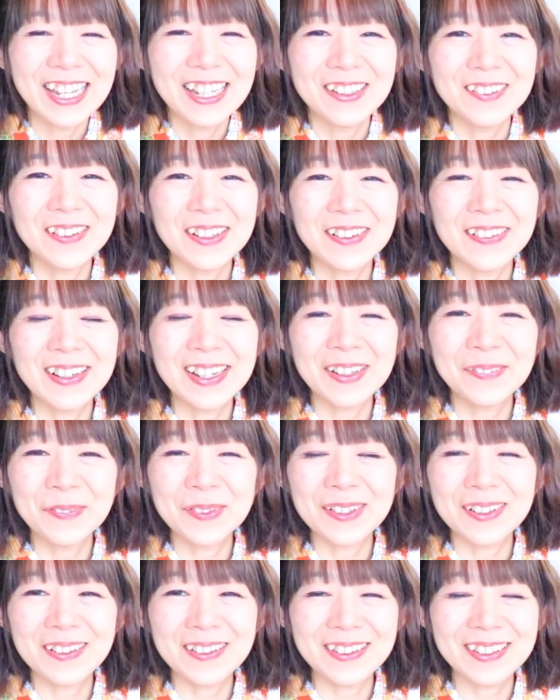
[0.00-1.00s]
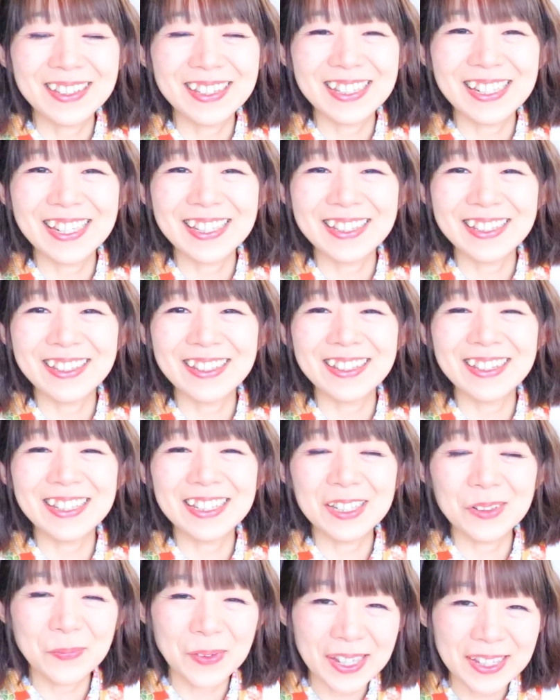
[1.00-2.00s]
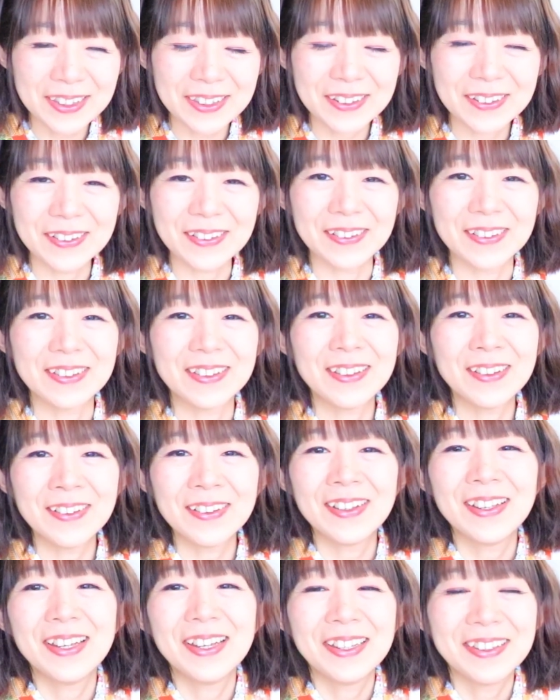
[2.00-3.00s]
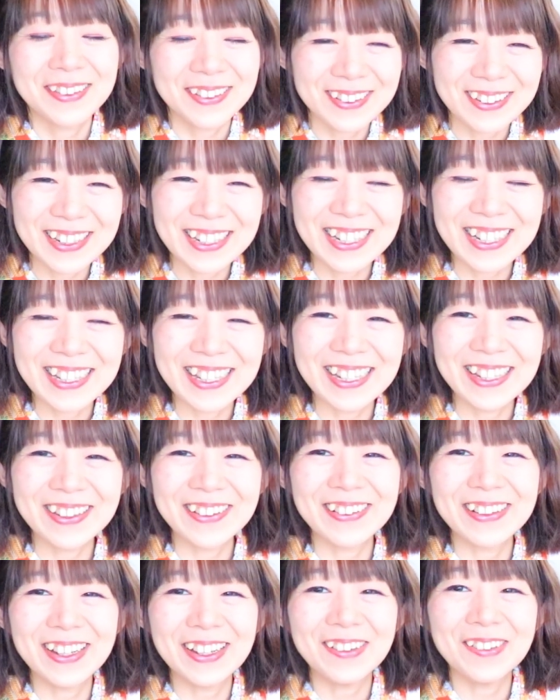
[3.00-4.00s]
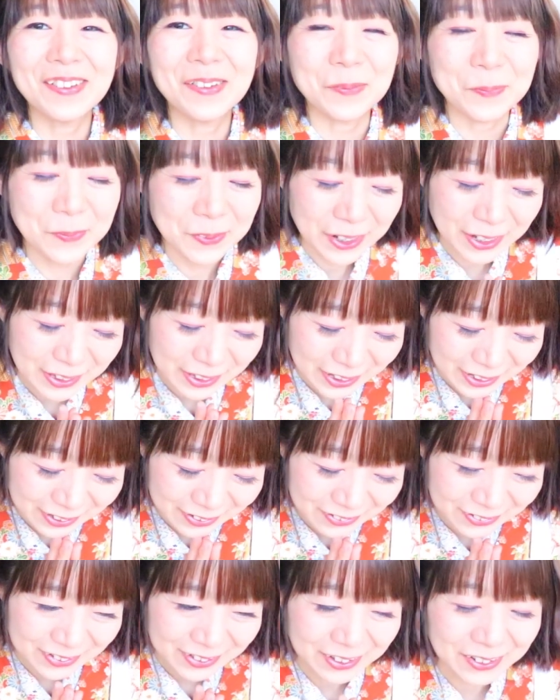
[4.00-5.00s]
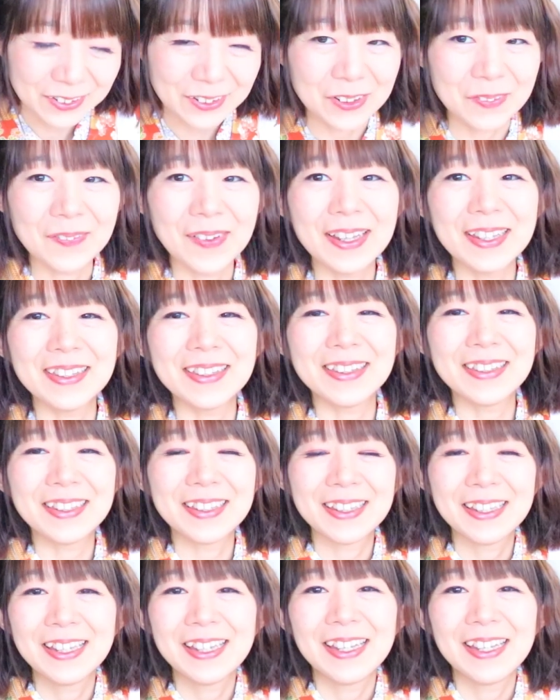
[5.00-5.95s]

フラワーボックスちらし寿司弁当の作り方動画をプレゼントしております